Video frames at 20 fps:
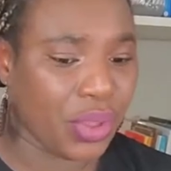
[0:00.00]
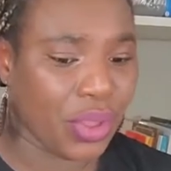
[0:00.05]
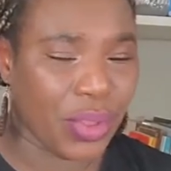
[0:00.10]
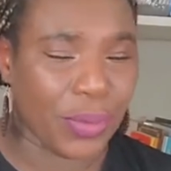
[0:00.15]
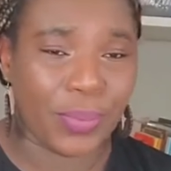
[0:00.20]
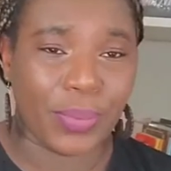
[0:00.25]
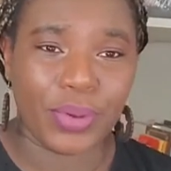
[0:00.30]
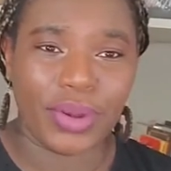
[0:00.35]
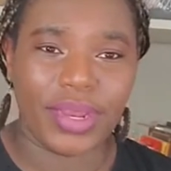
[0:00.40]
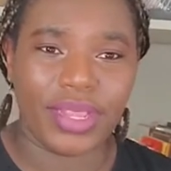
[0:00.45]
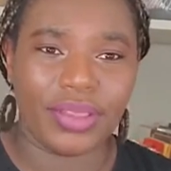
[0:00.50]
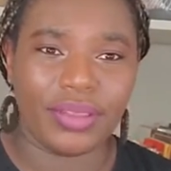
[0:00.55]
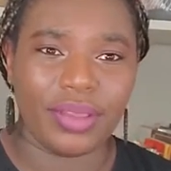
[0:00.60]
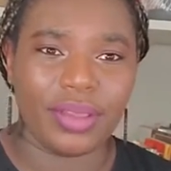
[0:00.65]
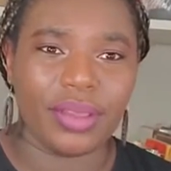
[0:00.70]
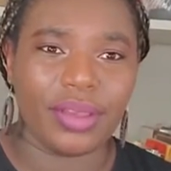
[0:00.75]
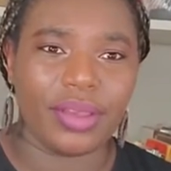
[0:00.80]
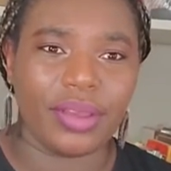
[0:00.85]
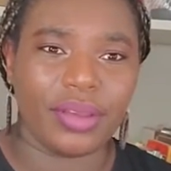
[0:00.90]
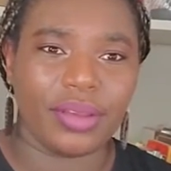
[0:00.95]
Un bon
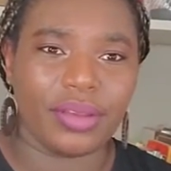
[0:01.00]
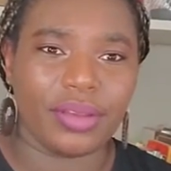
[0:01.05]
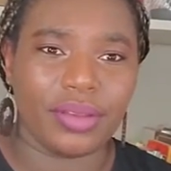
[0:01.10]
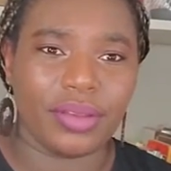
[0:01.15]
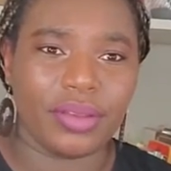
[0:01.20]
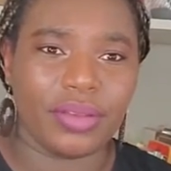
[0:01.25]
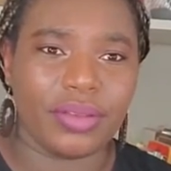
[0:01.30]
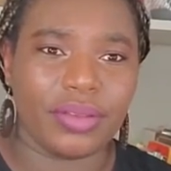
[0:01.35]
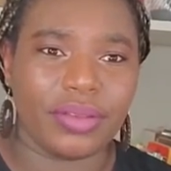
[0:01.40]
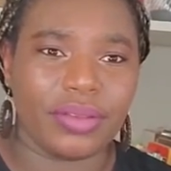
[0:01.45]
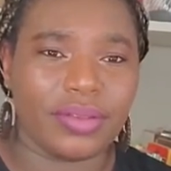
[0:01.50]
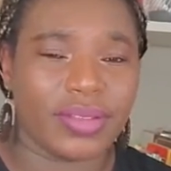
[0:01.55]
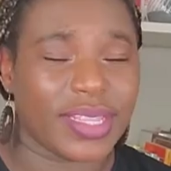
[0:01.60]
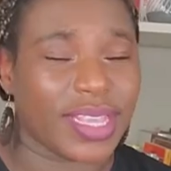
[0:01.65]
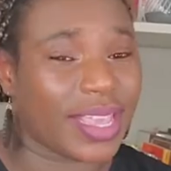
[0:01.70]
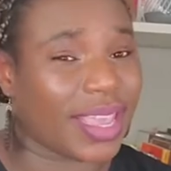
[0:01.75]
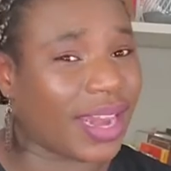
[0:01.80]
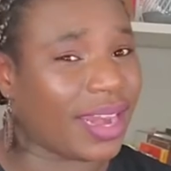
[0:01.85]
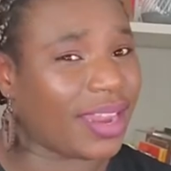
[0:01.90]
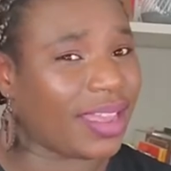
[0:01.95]
leader,
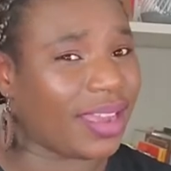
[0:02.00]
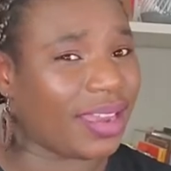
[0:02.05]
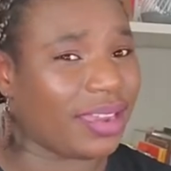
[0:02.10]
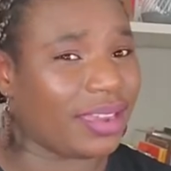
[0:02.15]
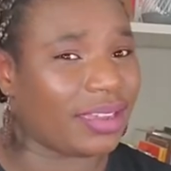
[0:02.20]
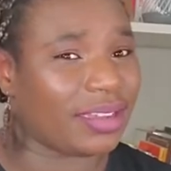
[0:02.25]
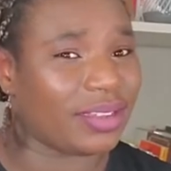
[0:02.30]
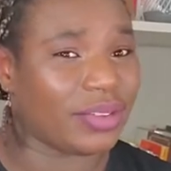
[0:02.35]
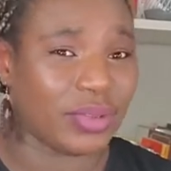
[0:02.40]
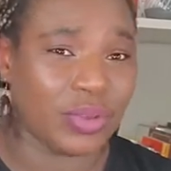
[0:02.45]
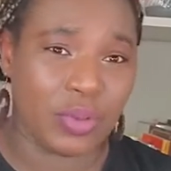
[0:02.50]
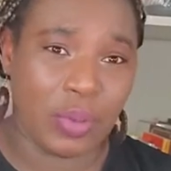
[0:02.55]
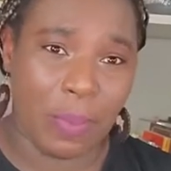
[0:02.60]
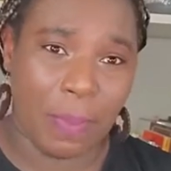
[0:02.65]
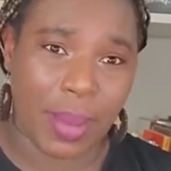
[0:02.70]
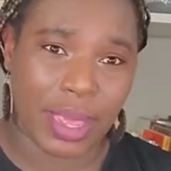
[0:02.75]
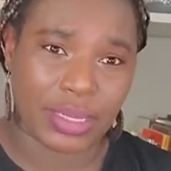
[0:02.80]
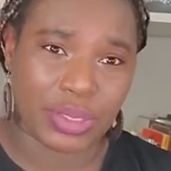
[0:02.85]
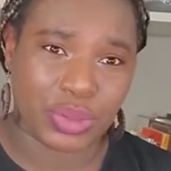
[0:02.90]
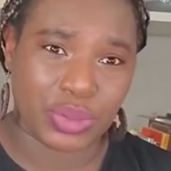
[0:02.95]
c'est quelqu'un de
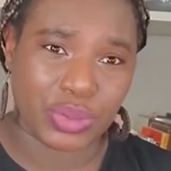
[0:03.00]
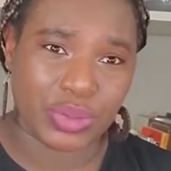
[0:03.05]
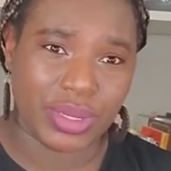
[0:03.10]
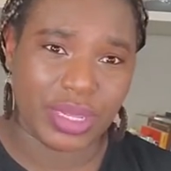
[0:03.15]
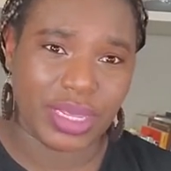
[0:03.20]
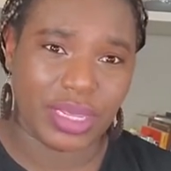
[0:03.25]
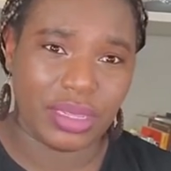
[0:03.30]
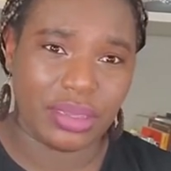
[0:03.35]
passionné.